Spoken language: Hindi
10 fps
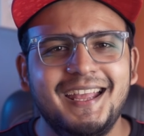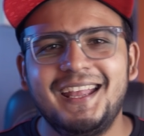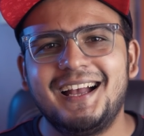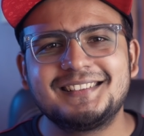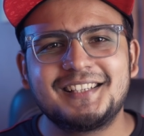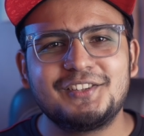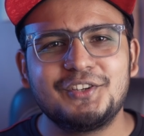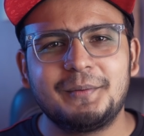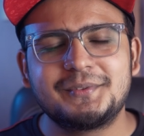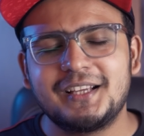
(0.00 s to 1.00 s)
हे गाइस कैसे
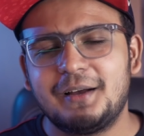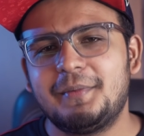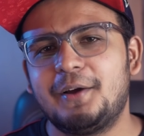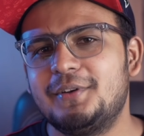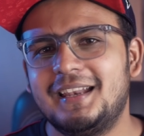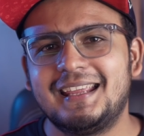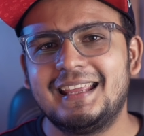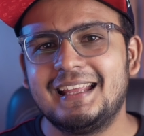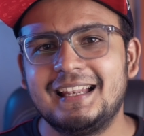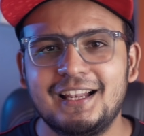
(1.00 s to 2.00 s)
हो आप सब मैं हूं
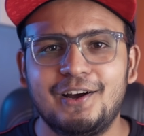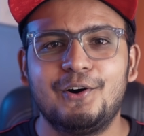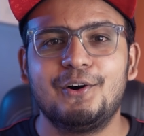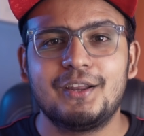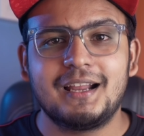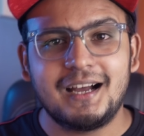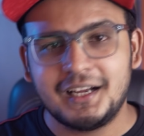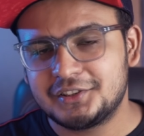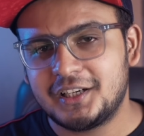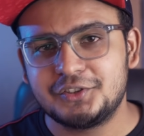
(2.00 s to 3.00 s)
निखिल और
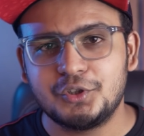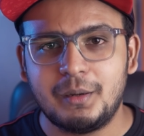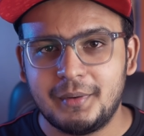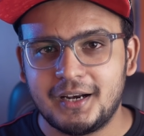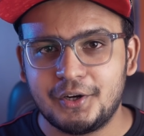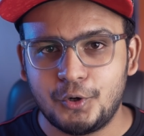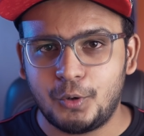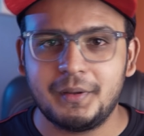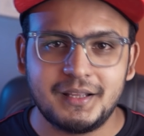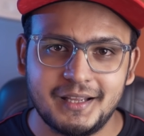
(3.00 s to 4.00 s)
आज का जो हमारा
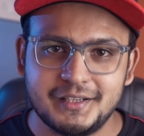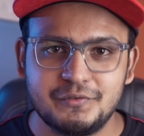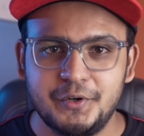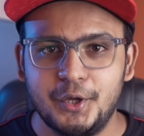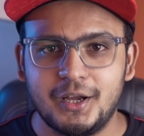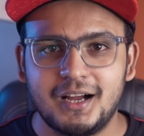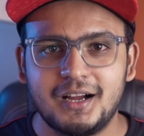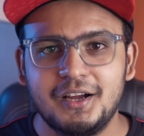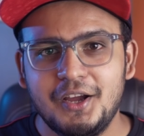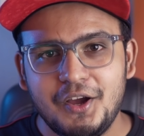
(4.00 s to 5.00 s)
टॉपिक है इस वीडियो का
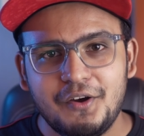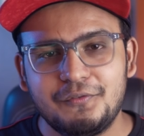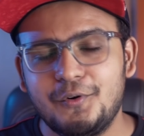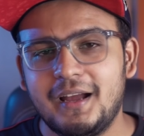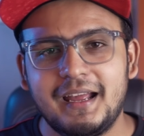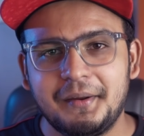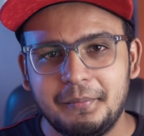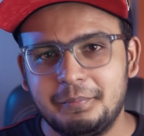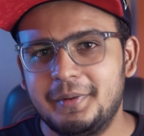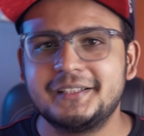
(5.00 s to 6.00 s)
वो है
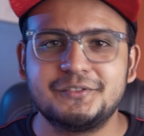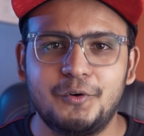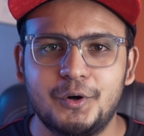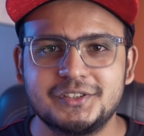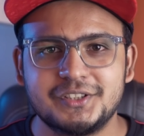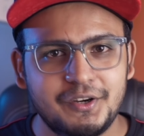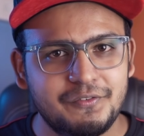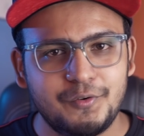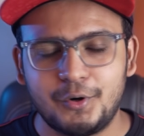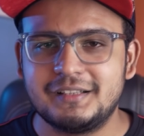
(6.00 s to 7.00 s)
बेस्ट फॉन्ट्स
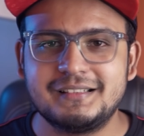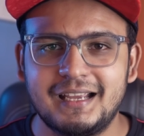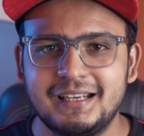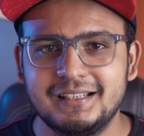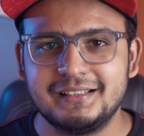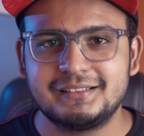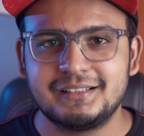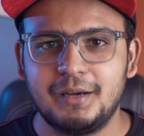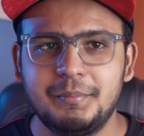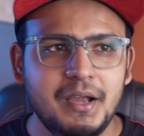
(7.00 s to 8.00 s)
फॉर डिज़ाइनर्स
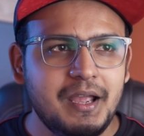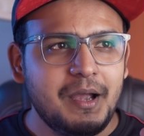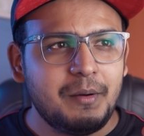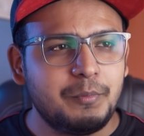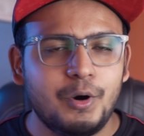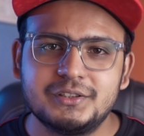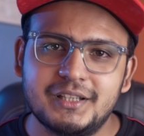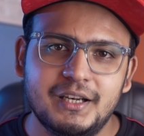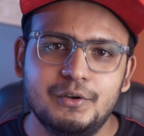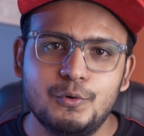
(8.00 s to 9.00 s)
अब बहुत
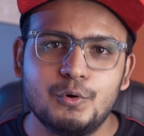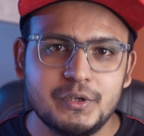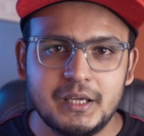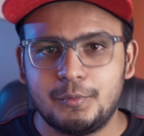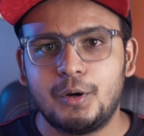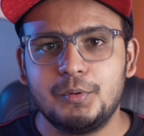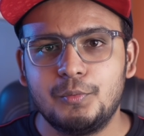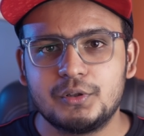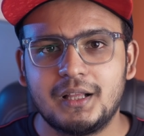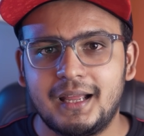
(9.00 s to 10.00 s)
सारे लोगों को ये प्रॉब्लम
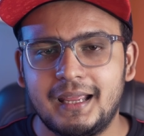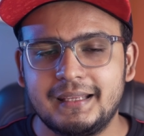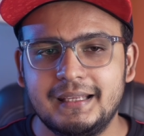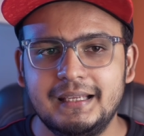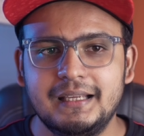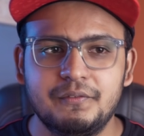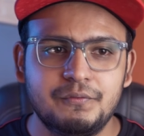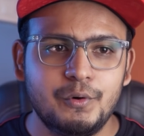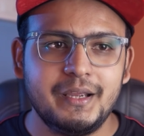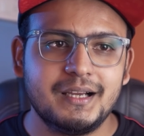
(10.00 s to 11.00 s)
होता है कि
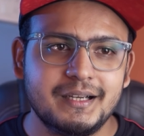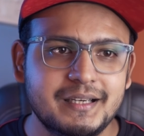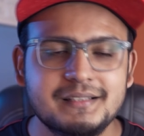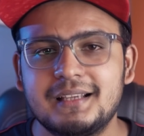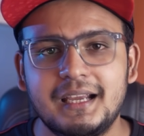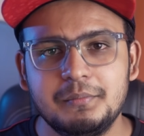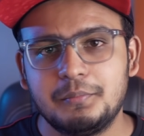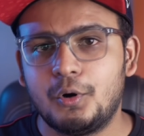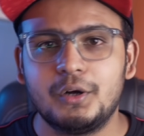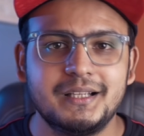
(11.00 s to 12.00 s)
वो एक डिज़ाइन
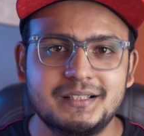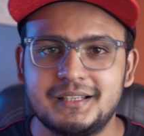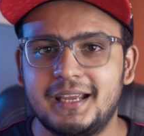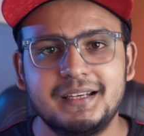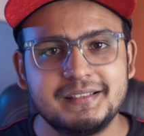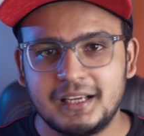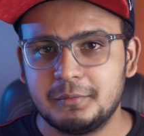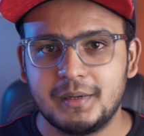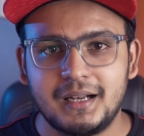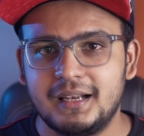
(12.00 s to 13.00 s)
बहुत ही अच्छा एक डिज़ाइन
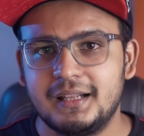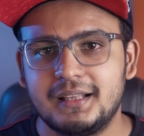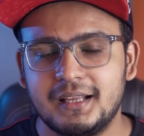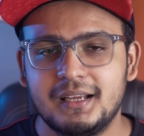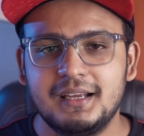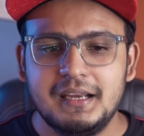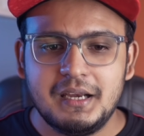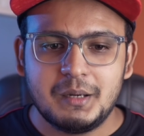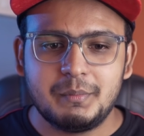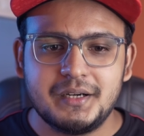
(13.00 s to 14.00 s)
बना लेते हैं
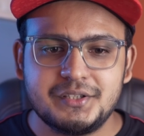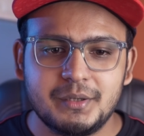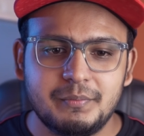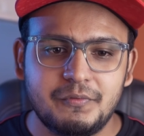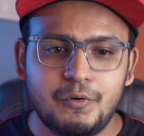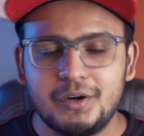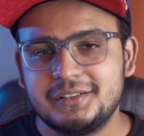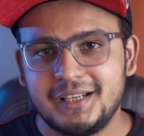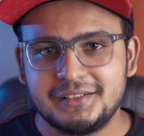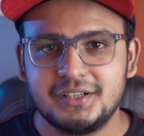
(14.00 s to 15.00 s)
बट जब फॉन्ट
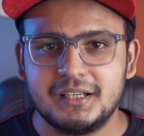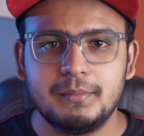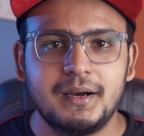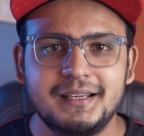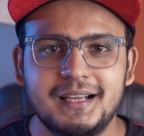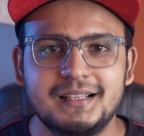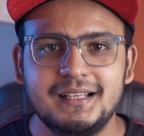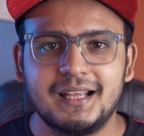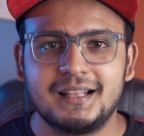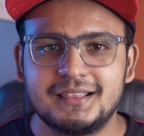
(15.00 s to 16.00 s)
सिलेक्शन की बारी आती
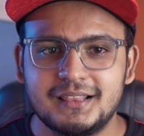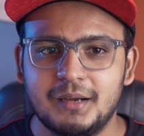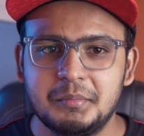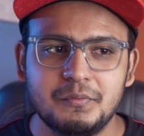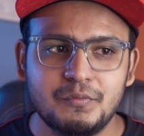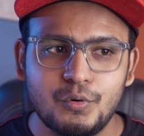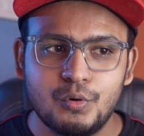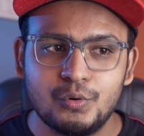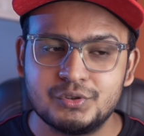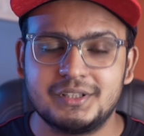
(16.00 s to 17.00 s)
है तब वो
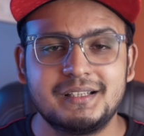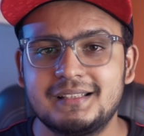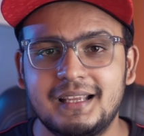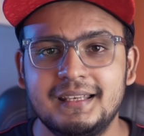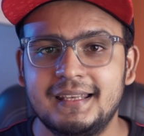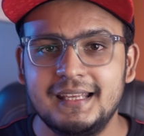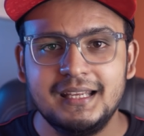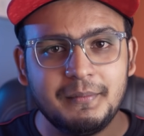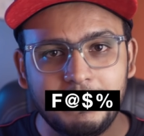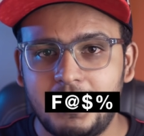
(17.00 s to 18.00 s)
उस डिज़ाइन की
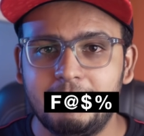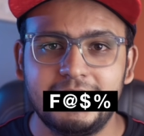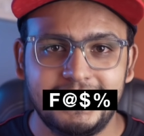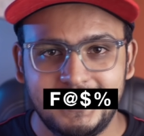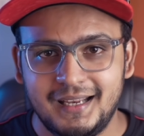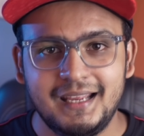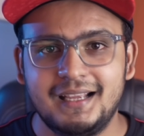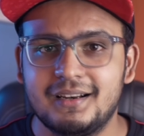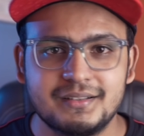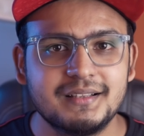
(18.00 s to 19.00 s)
एक
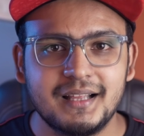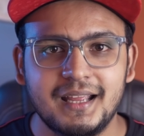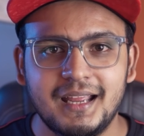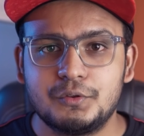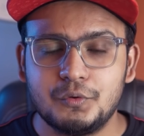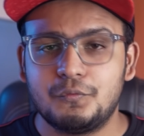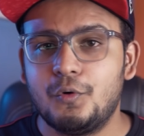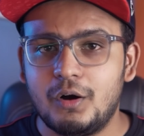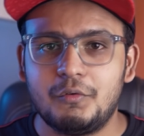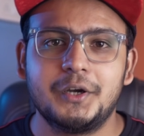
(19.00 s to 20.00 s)
कर देते हैं तो वो
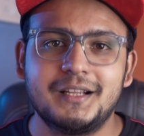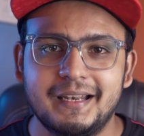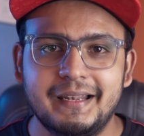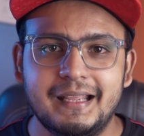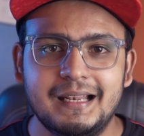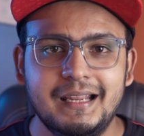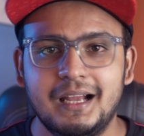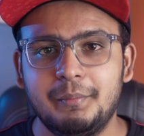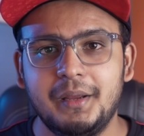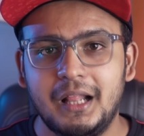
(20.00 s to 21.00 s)
अवॉइड करने के लिए
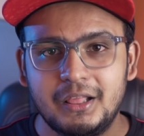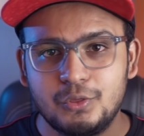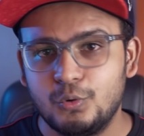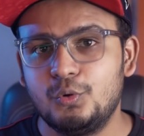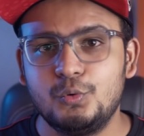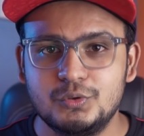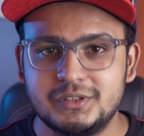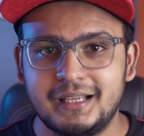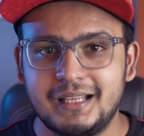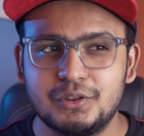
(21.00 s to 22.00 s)
हमें दो रूल्स
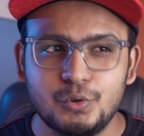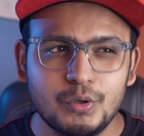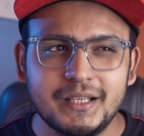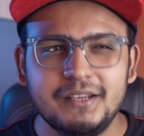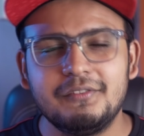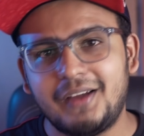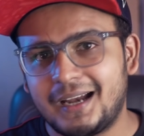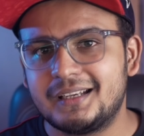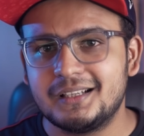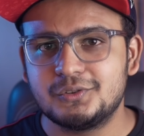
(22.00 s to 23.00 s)
है या दो की
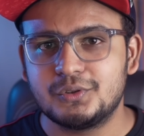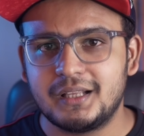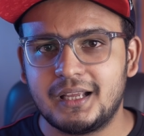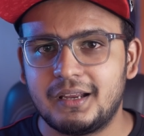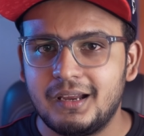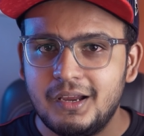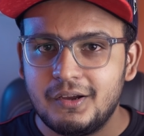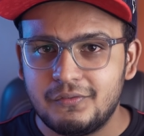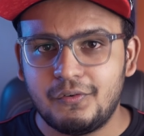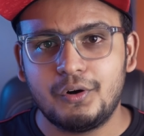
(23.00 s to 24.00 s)
फैक्टर्स होते हैं
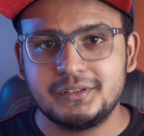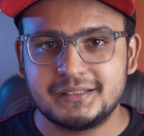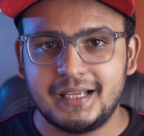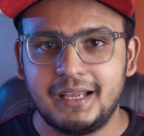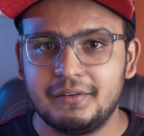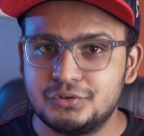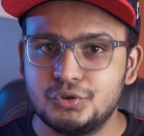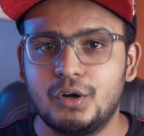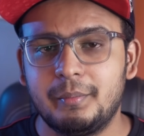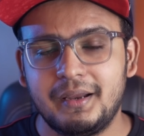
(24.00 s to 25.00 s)
फॉन्ट्स के
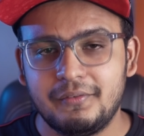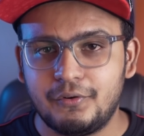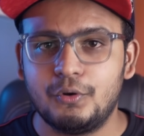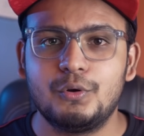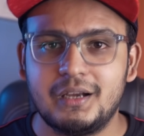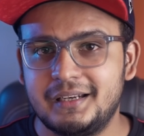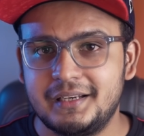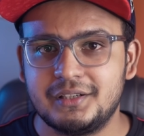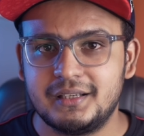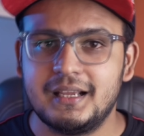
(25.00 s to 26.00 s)
जो हमें फॉलो करने
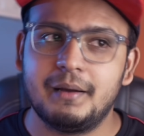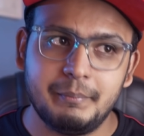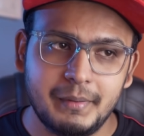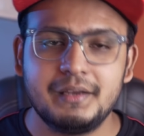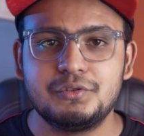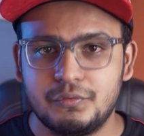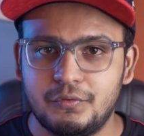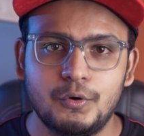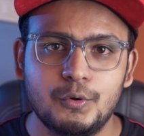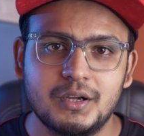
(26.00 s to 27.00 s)
चाहिए या मैं जो
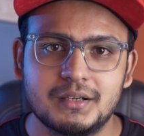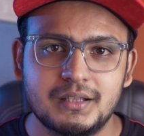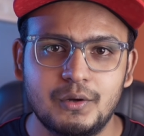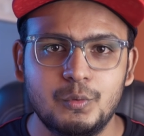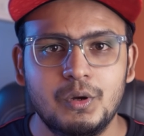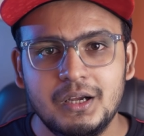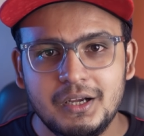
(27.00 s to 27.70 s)
फॉलो करता हूँ